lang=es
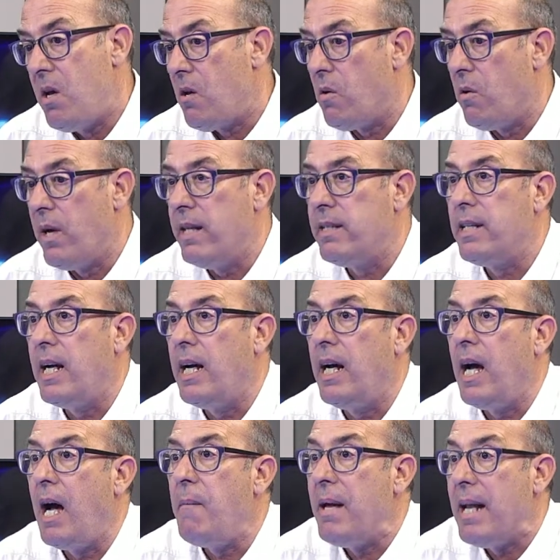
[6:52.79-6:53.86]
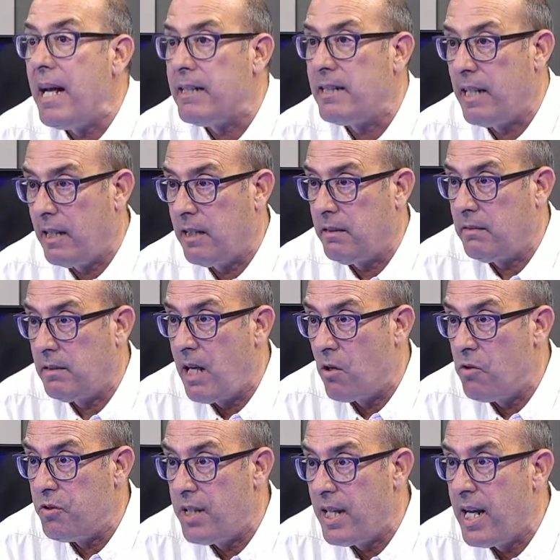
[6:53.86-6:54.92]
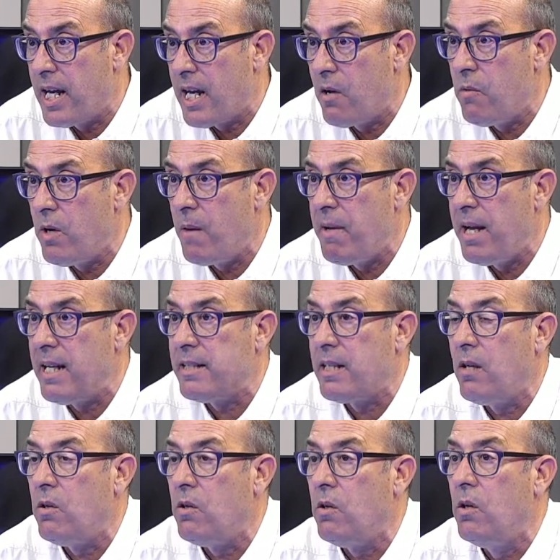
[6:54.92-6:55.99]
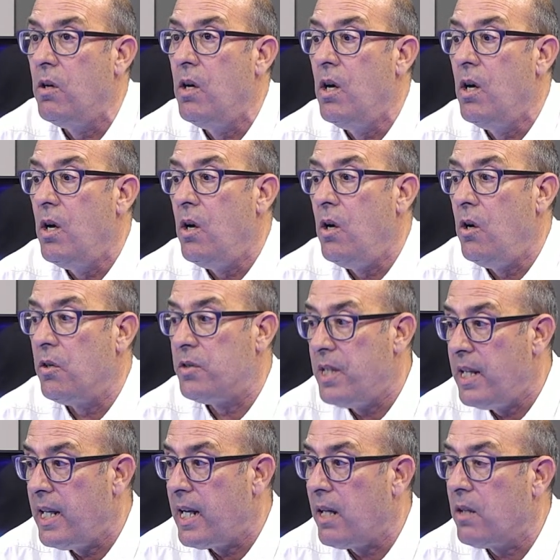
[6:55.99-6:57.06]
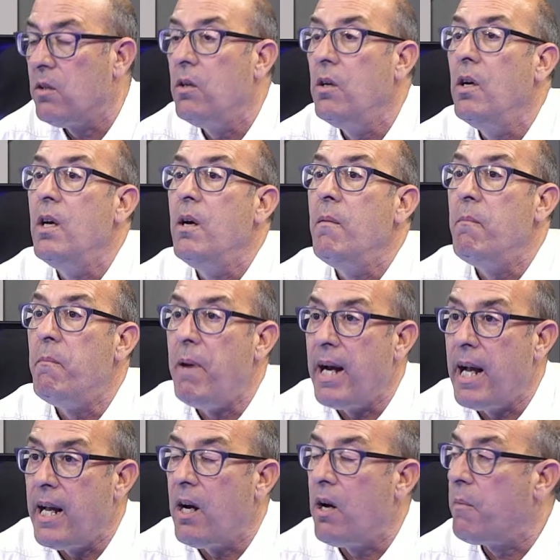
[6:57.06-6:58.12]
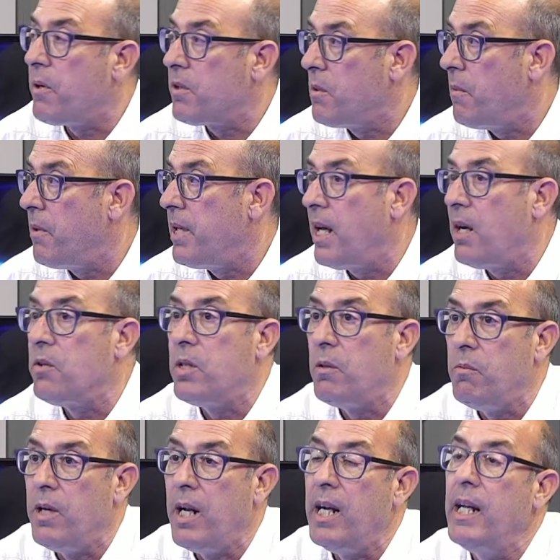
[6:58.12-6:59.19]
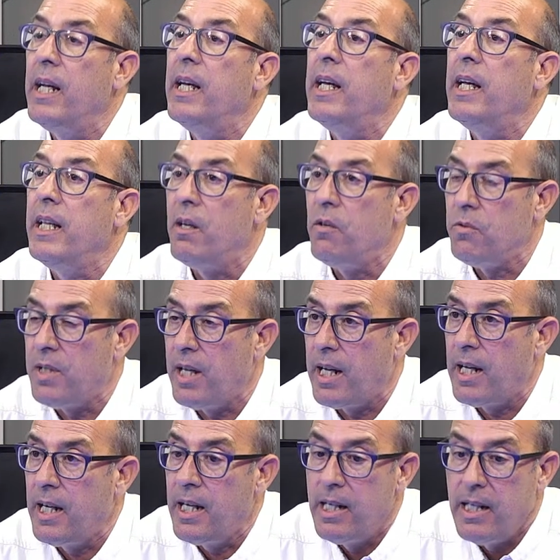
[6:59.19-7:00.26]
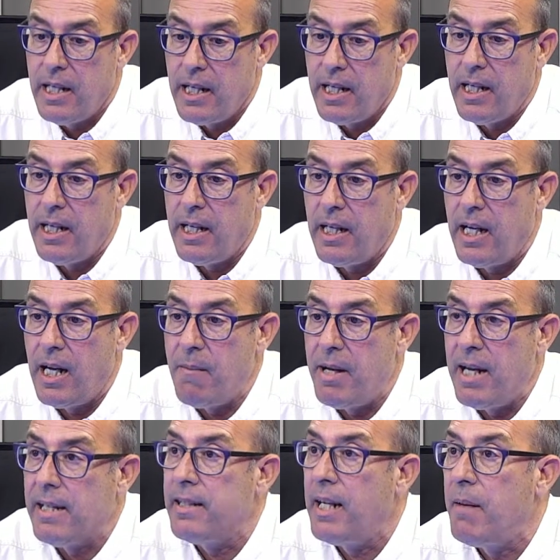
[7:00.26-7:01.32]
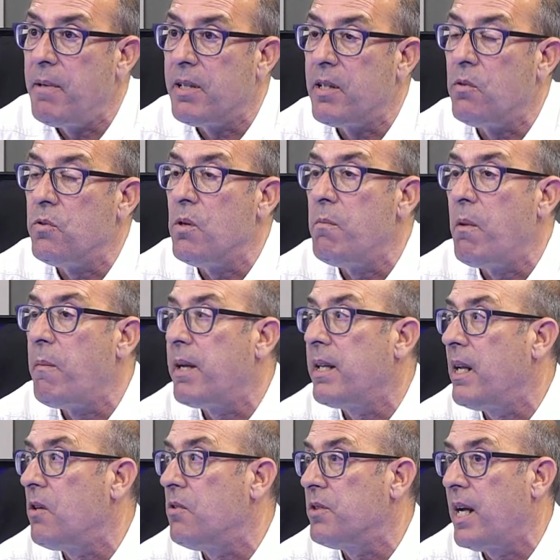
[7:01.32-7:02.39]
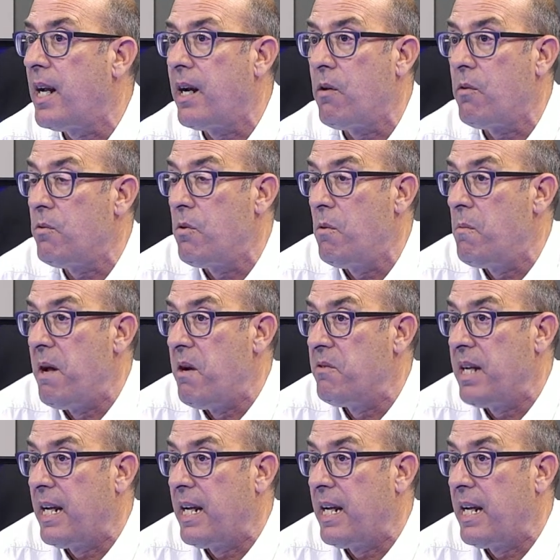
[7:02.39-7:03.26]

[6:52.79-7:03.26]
Con esa amenaza, que consideran que es una amenaza los los sindicatos van a ir en los próximos días a los tribunales y denunciar eh, la amenaza y la persecución por parte del Consejo de Recursos Humanos.